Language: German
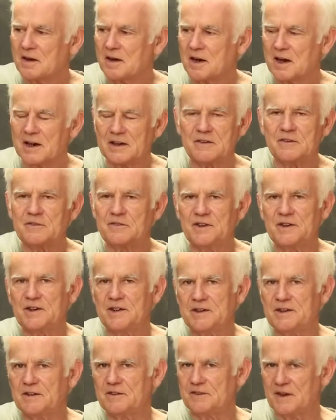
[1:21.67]
hätten sie
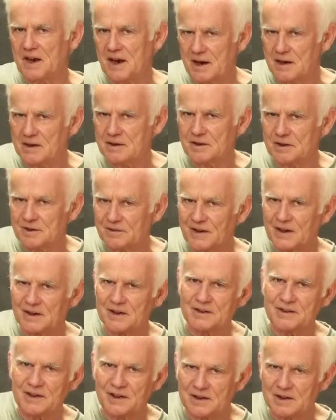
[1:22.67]
nicht diese
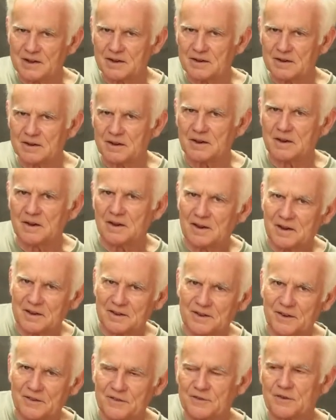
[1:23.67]
Heldenqualitäten
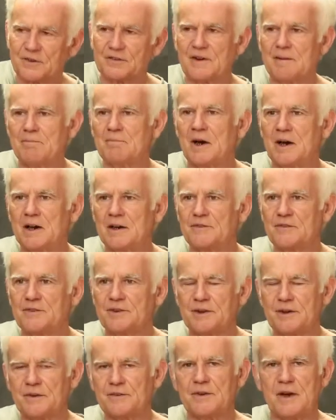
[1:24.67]
des Zusammenhalts
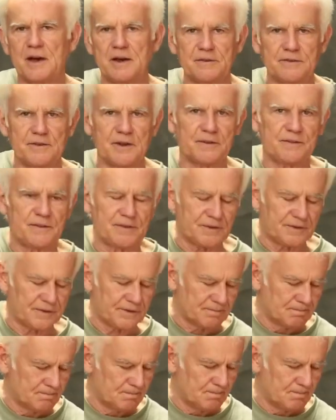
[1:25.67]
und des Einsatzes.